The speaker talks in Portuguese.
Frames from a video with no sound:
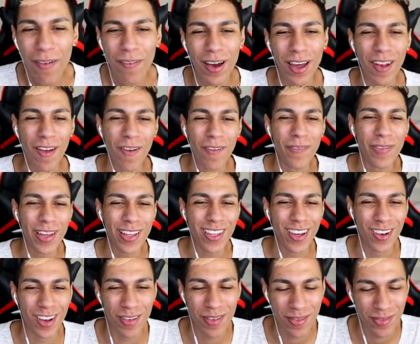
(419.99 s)
Mano, Albedo é
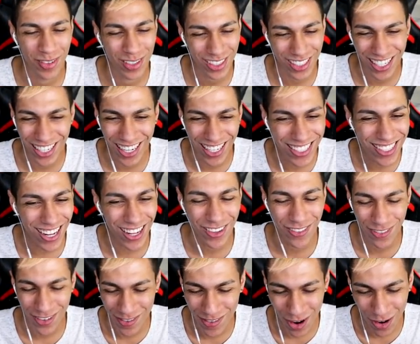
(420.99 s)
um nome muito engraçado
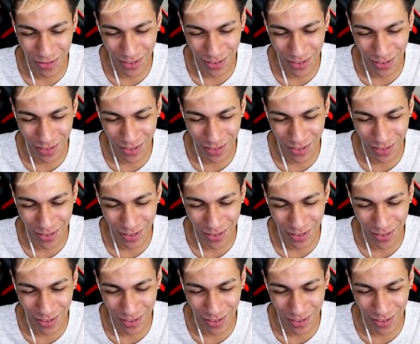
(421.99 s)
foi mal